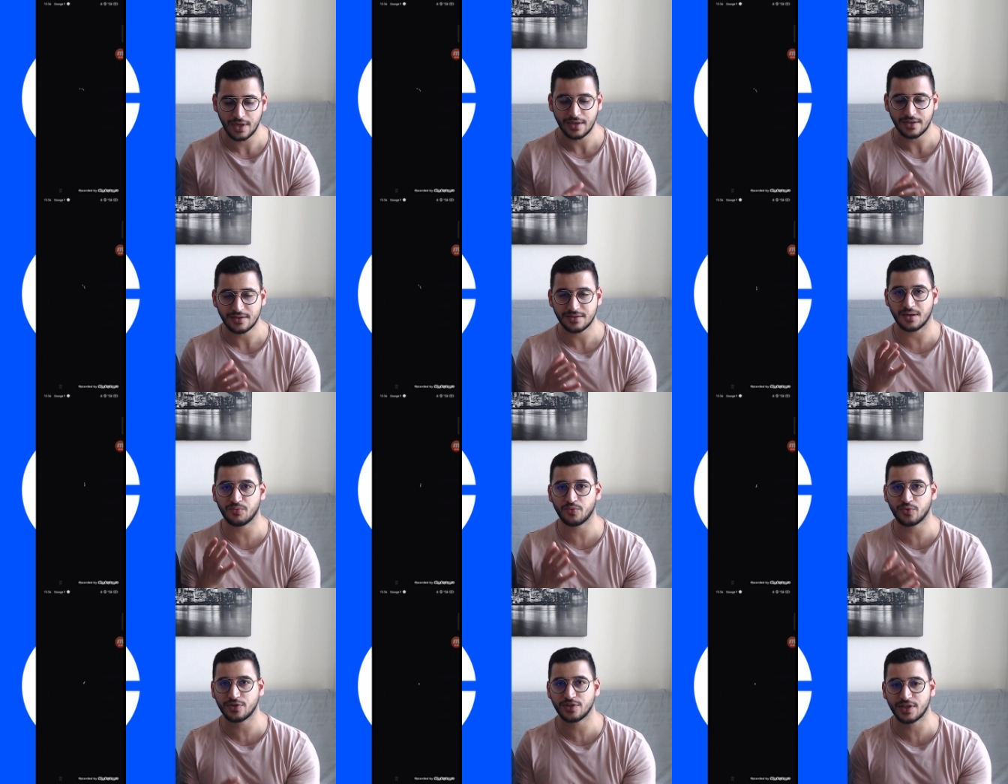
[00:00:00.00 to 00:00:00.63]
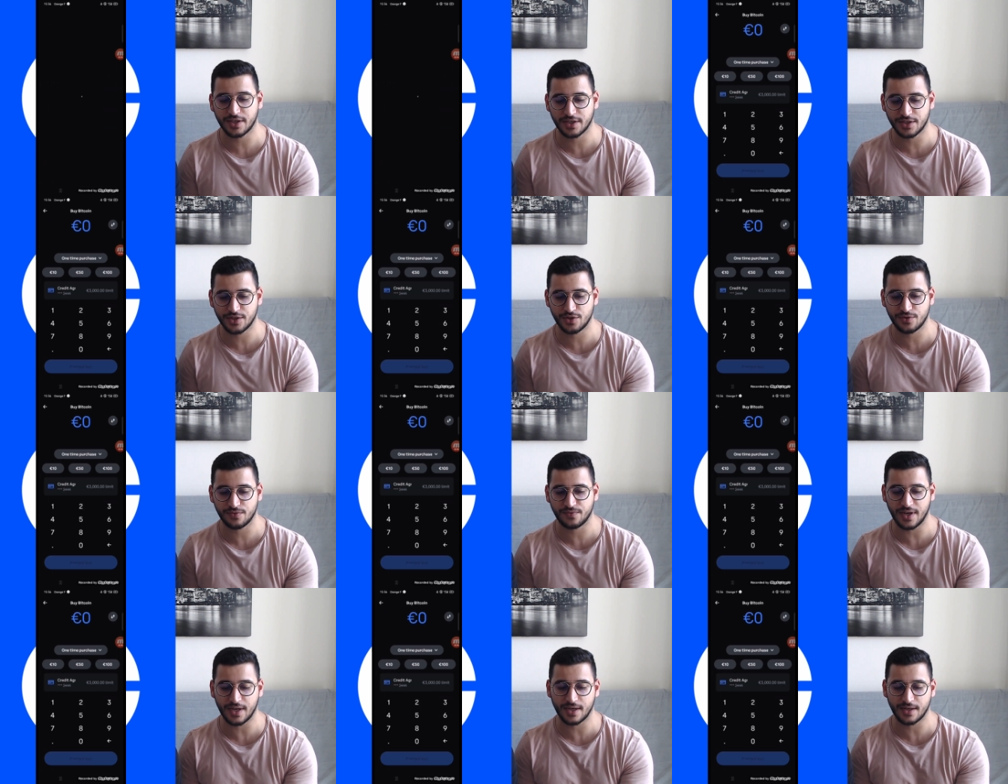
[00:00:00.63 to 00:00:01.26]
ça me redirige
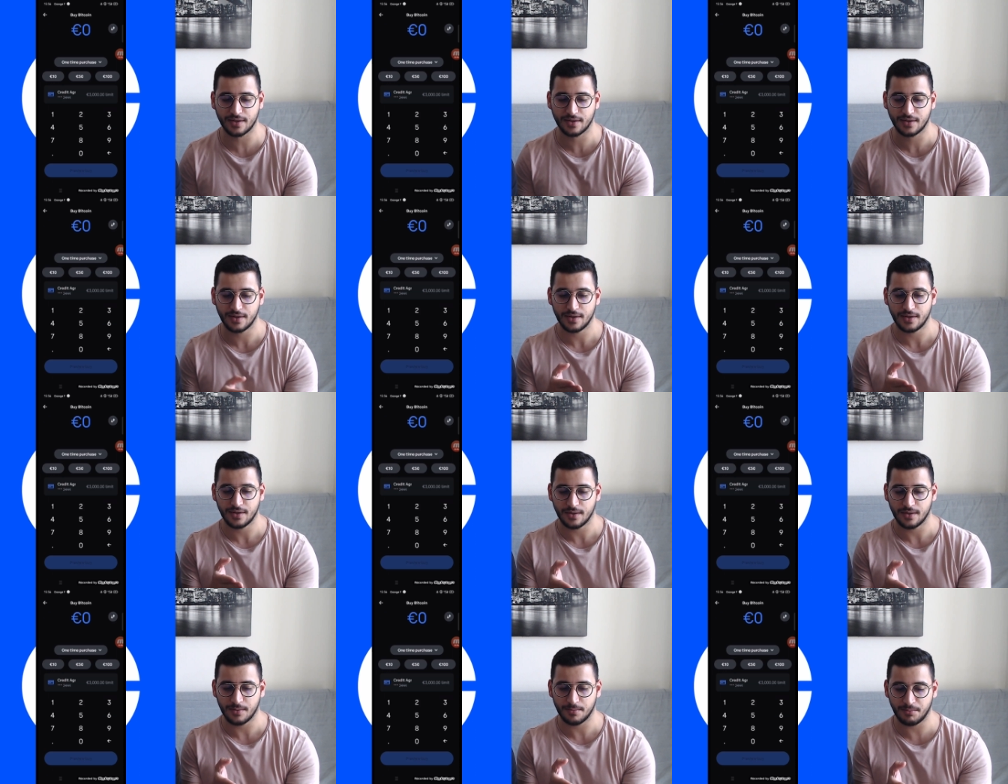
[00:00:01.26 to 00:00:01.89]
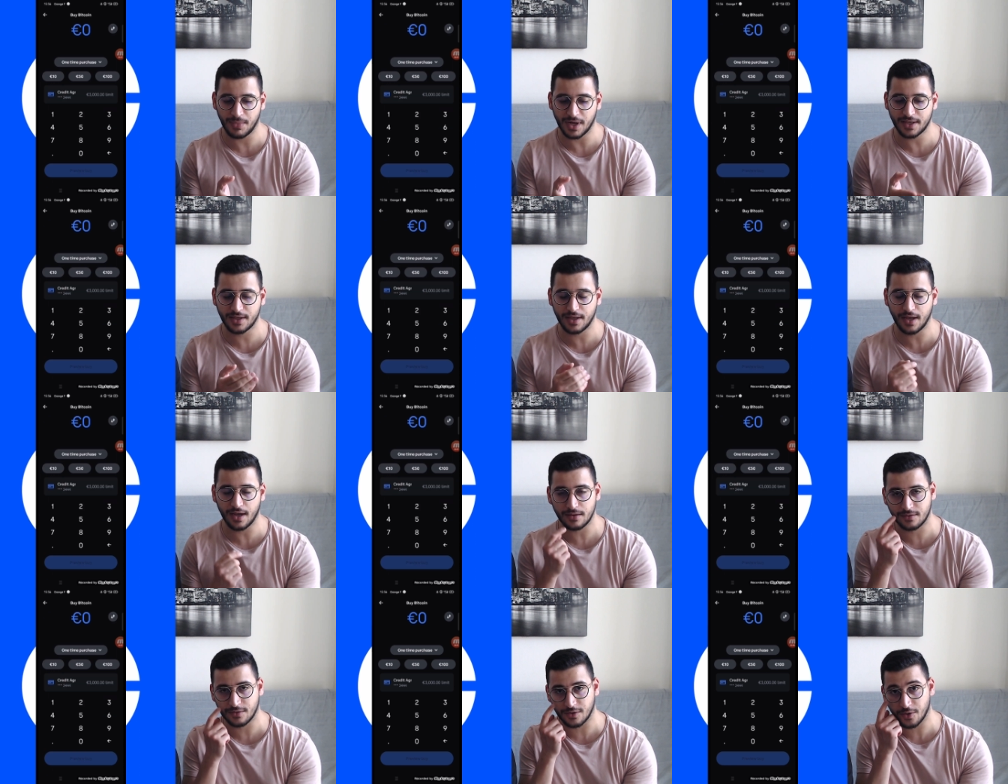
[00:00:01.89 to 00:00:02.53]
vers ma
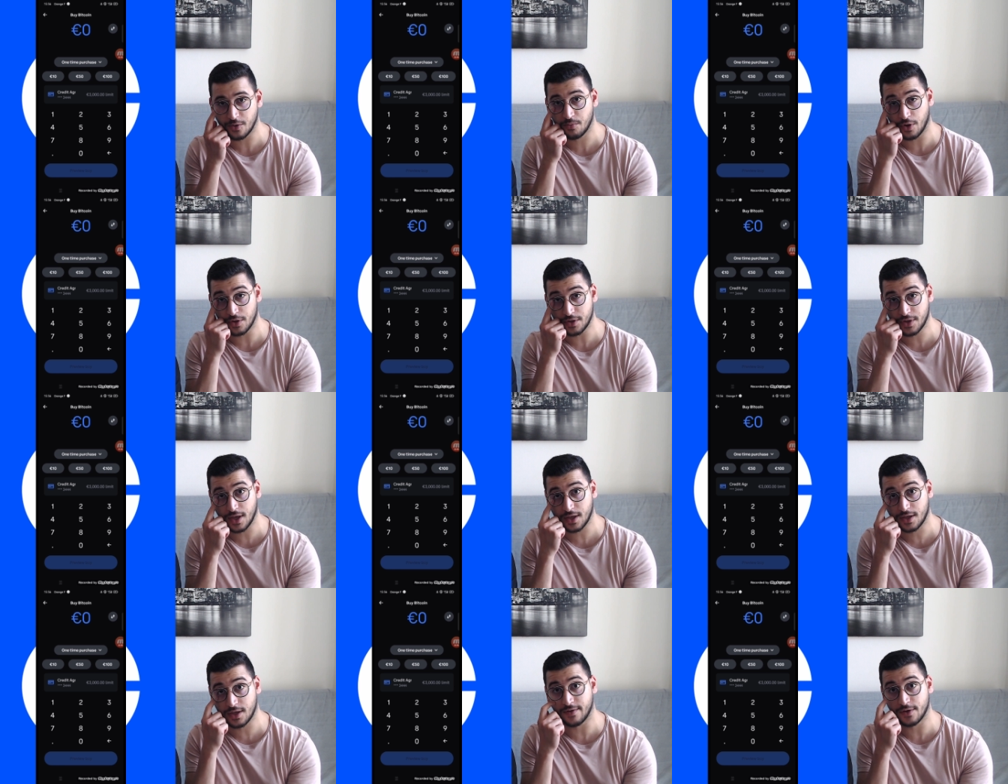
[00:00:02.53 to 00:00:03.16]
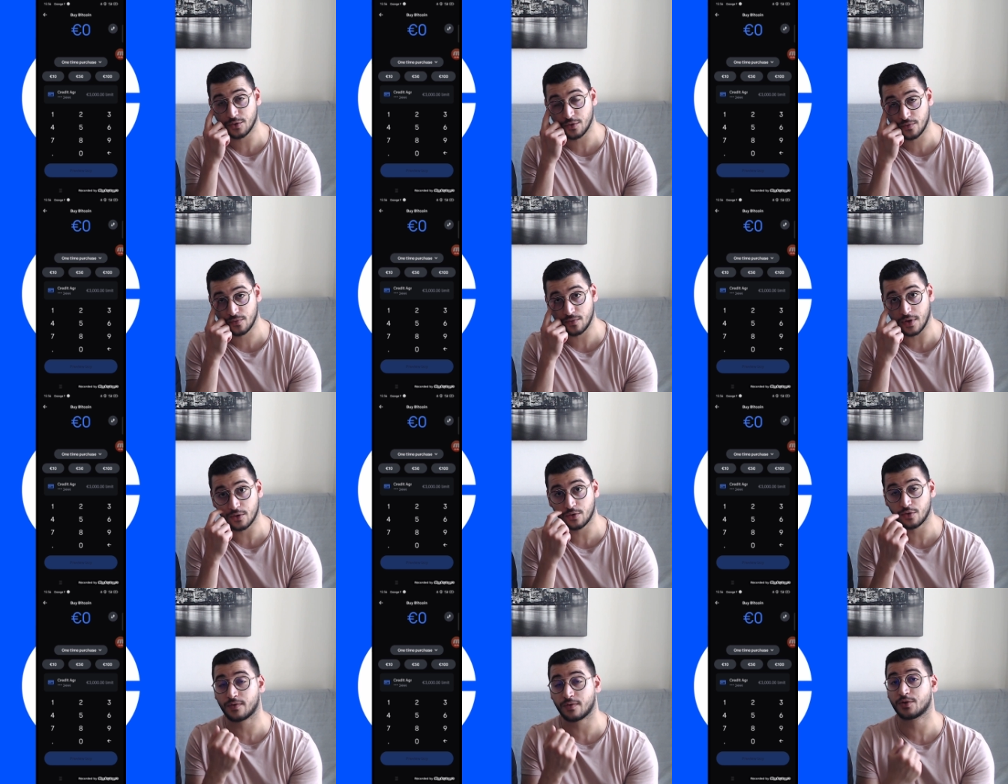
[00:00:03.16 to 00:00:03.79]
carte euh, bancaire qui va
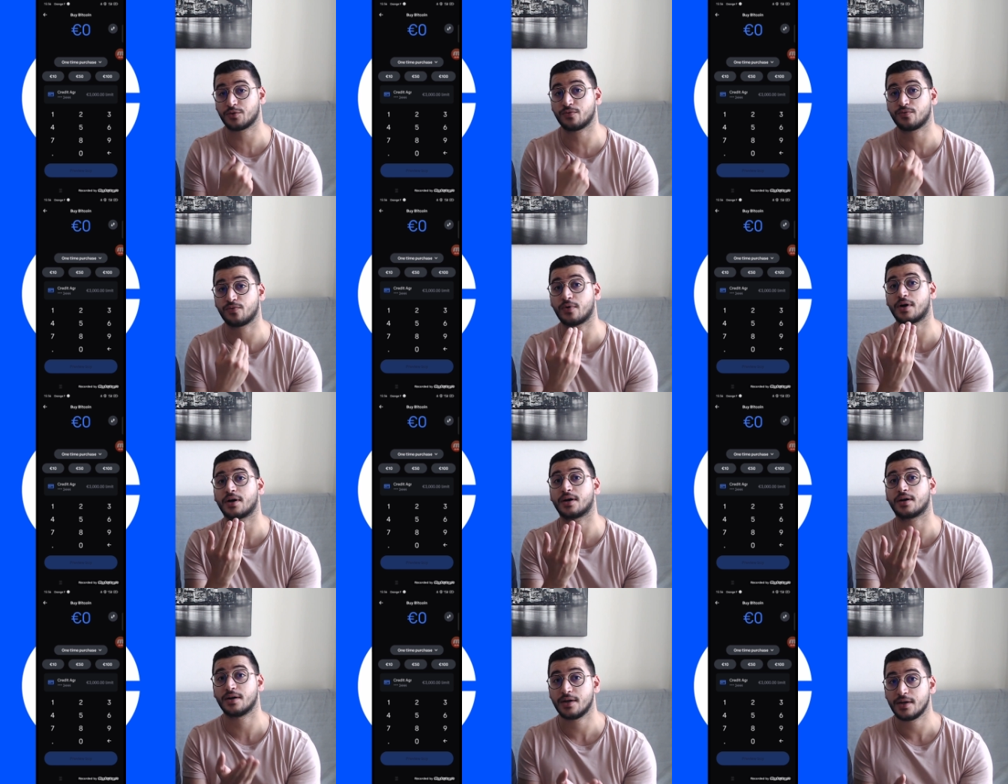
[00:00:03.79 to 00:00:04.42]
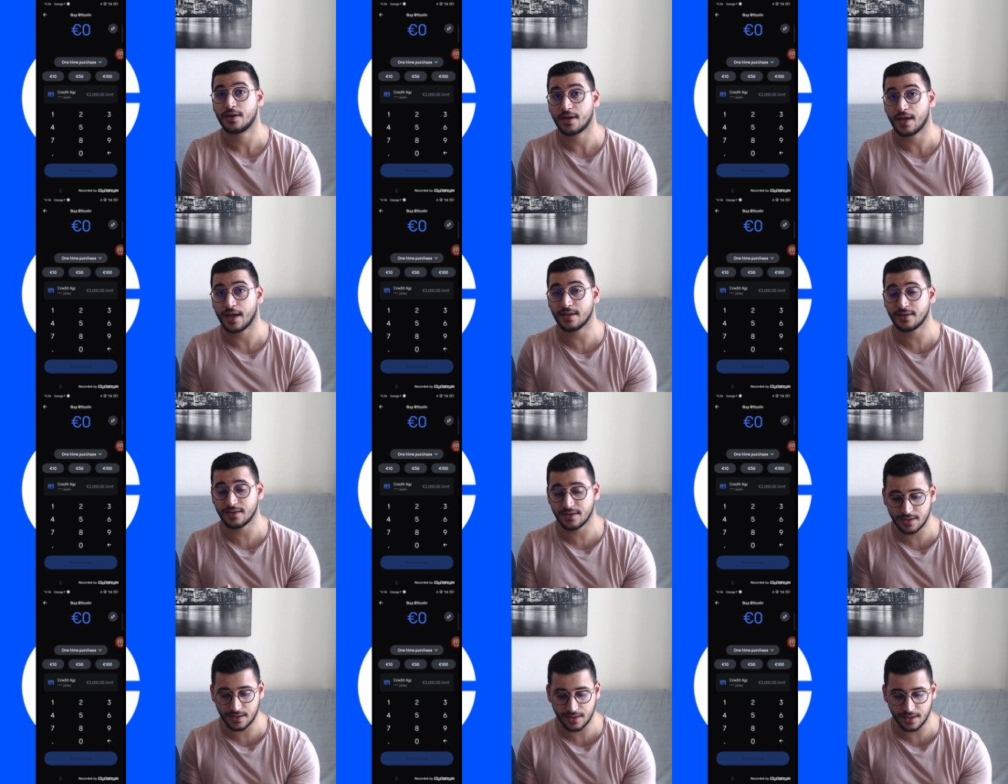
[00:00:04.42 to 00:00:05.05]
devoir qu'on va devoir
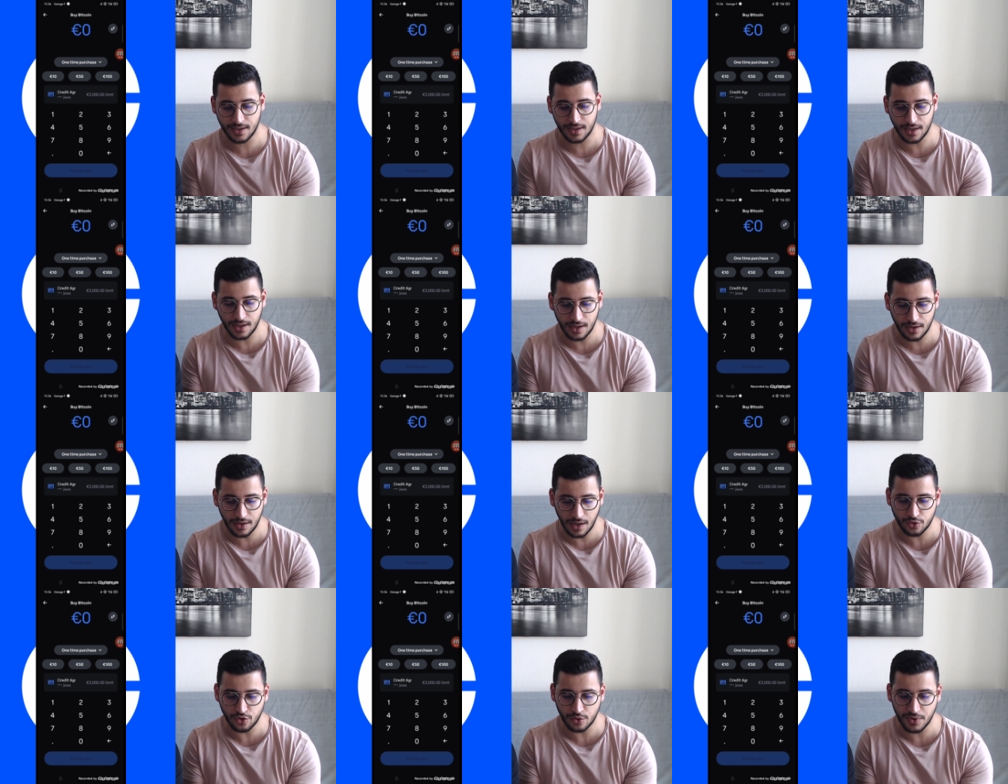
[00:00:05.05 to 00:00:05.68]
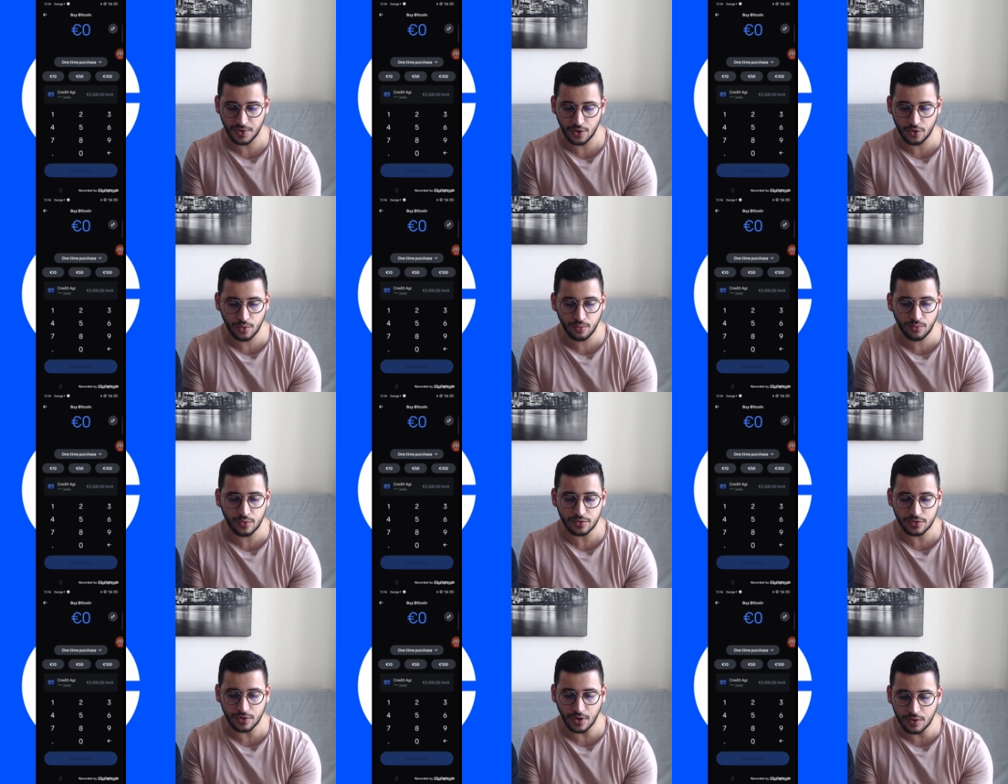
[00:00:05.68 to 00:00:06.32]
indiquer et là je mets le
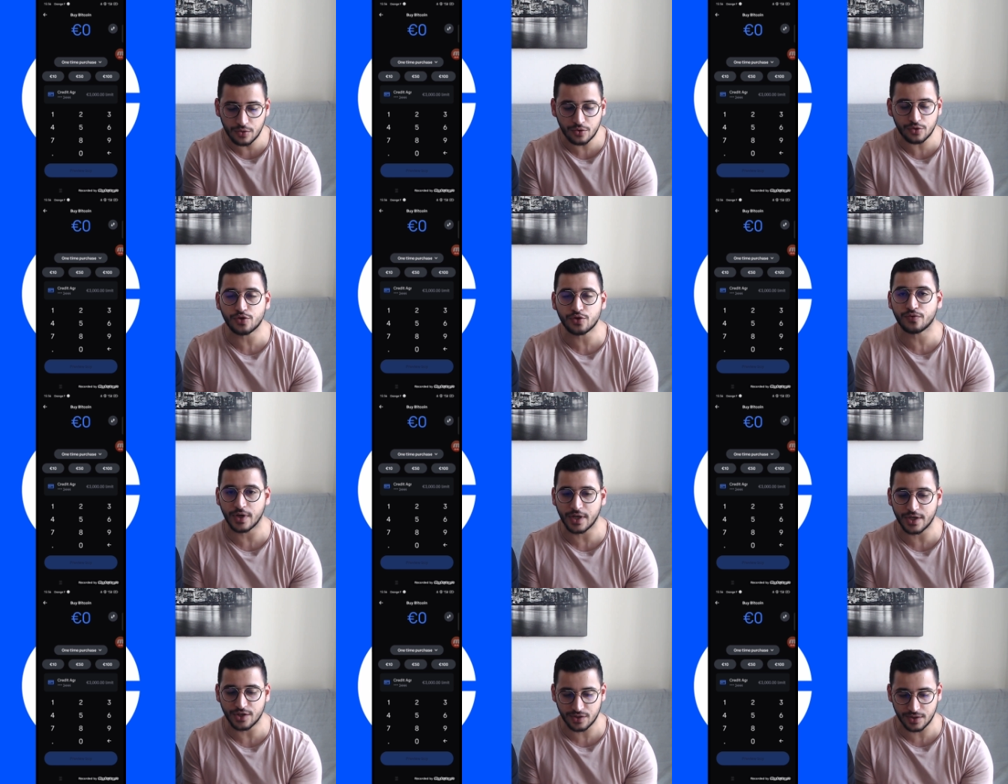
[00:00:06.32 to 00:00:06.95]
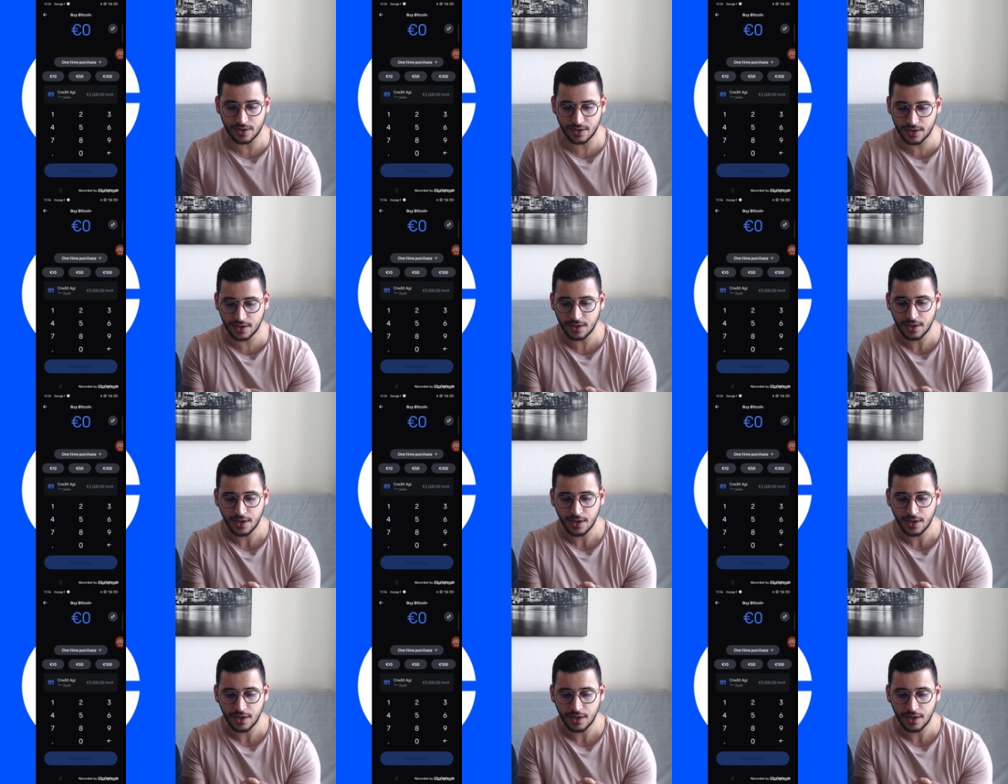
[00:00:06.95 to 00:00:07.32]
montant que je veux acheter